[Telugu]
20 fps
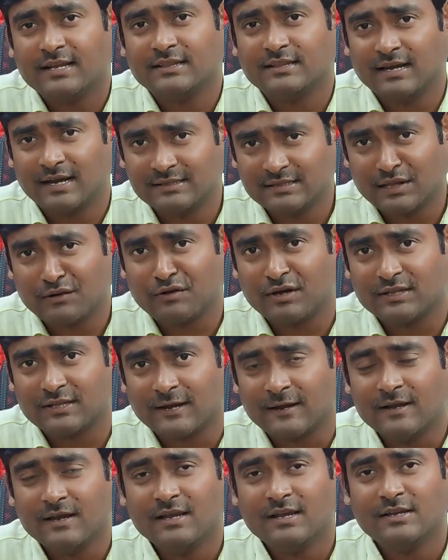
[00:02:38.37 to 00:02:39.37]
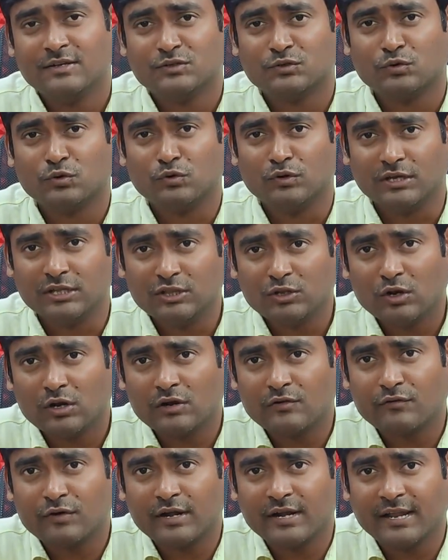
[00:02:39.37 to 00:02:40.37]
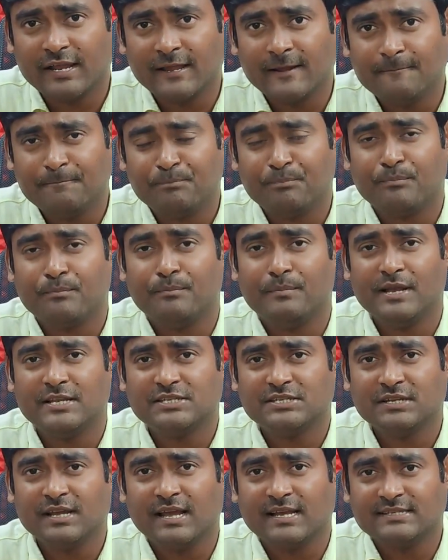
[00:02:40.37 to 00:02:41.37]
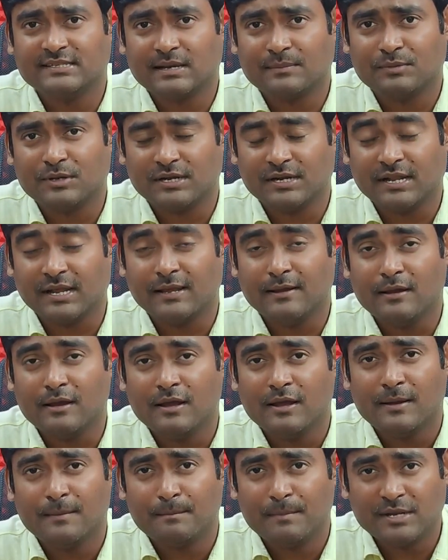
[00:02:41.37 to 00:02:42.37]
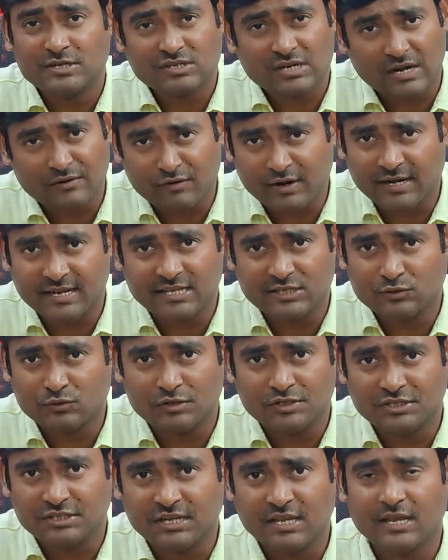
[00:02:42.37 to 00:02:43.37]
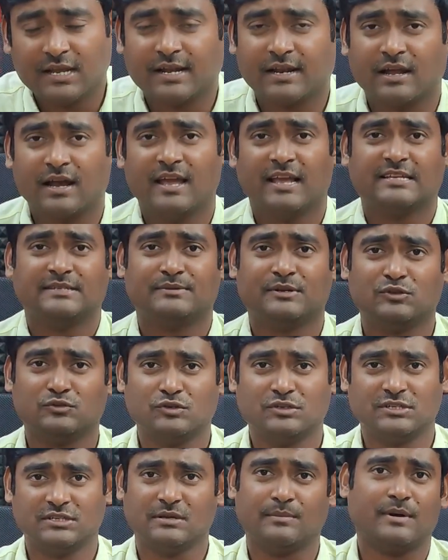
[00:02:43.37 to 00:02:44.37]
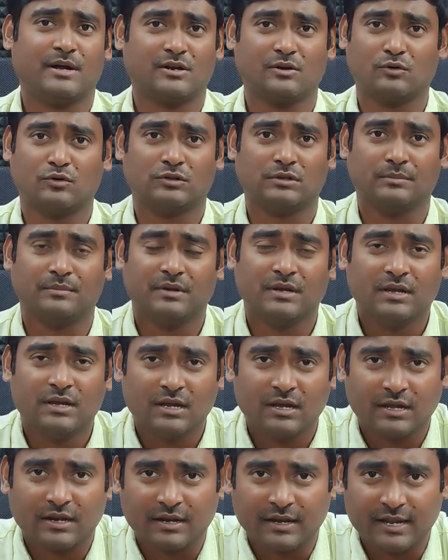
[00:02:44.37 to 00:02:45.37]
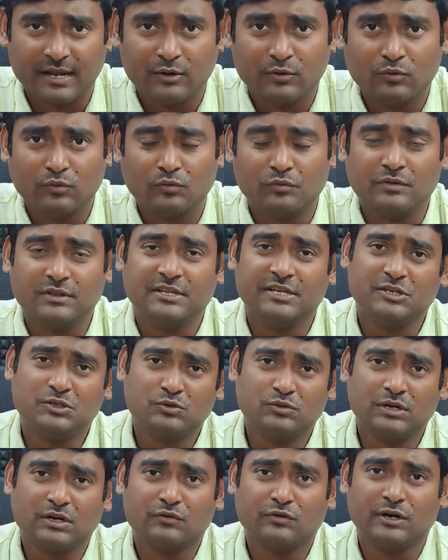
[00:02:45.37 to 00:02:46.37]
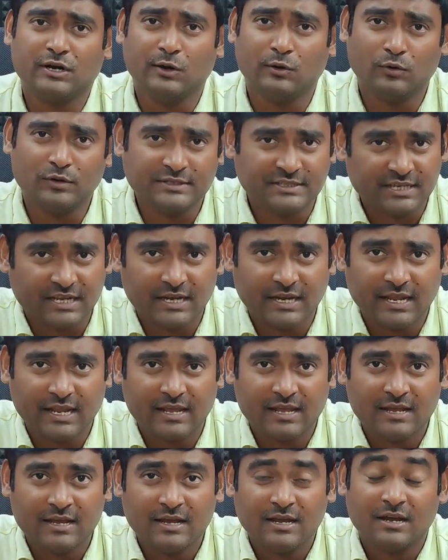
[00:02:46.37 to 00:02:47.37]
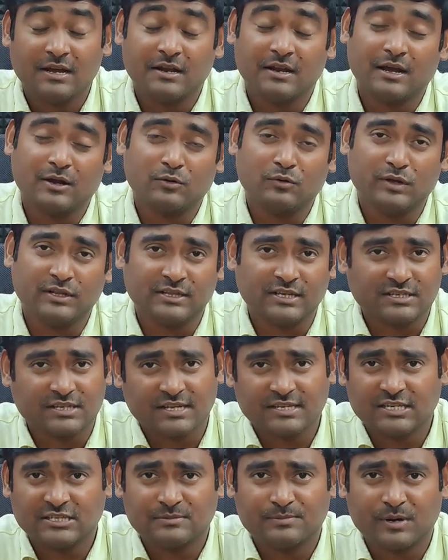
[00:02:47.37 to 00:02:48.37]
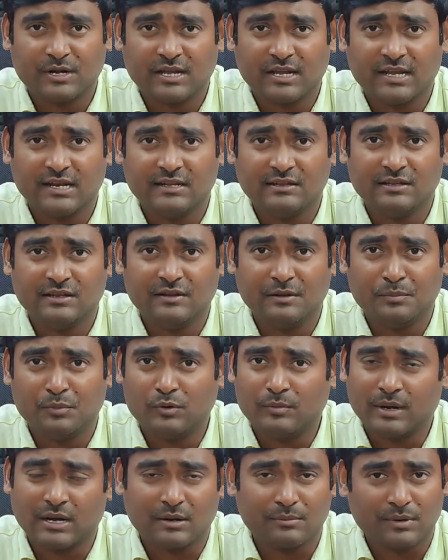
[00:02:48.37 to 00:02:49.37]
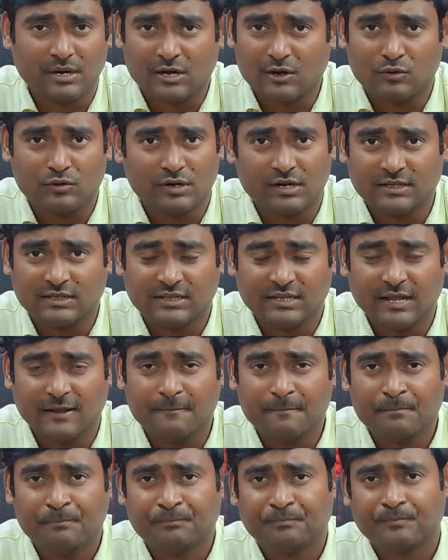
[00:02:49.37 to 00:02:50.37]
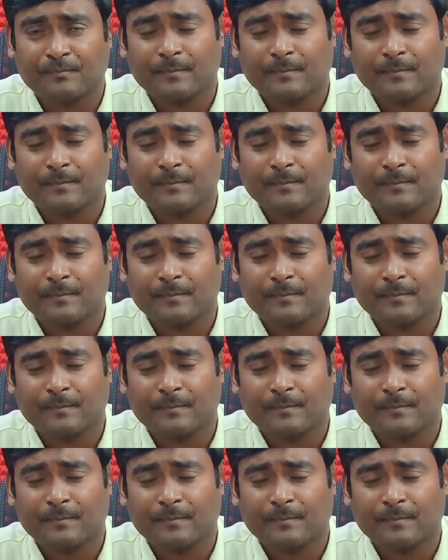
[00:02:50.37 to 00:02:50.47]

ఇక దాని తర్వాత సో ఇందులో ఉన్నటువంటి బెస్ట్ ఎగ్జాంపుల్ అంటే బెస్ట్ అడ్వాంటేజ్ గురించి ఇక నా ఎక్స్పీరియన్స్ గురించి అయితే మాట్లాడుకుందాం నేను తీసుకున్నటువంటి లోన్స్ ఎన్ని నాకు ఎంత ఛార్జెస్ పడ్డాయి అనేది ఇప్పుడు మనం మాట్లాడుకున్నట్లయితే